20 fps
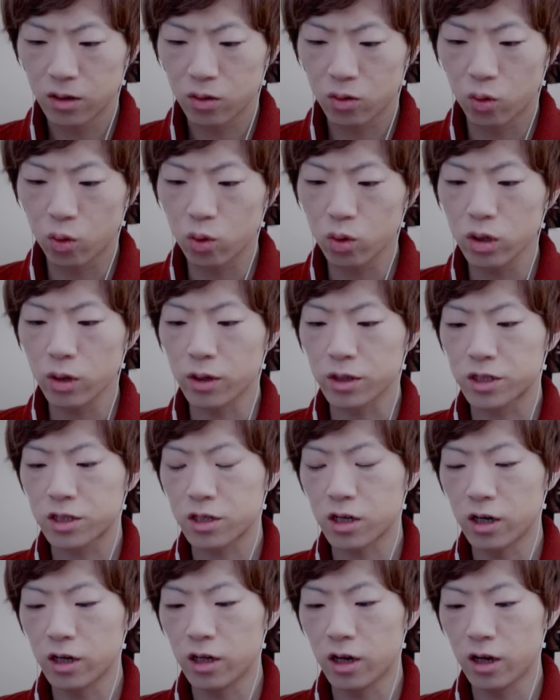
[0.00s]
ここでは
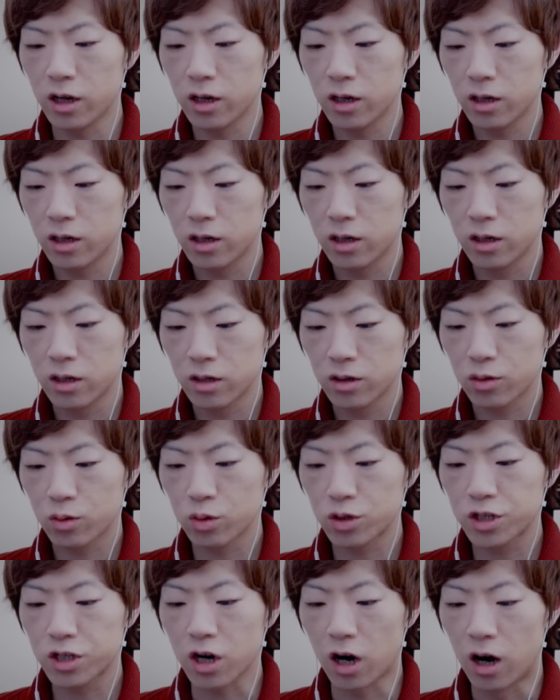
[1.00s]
使えない
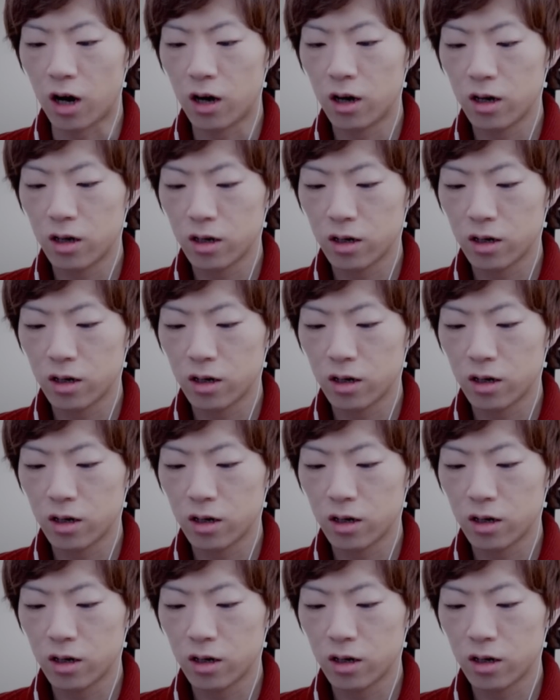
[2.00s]
こっちか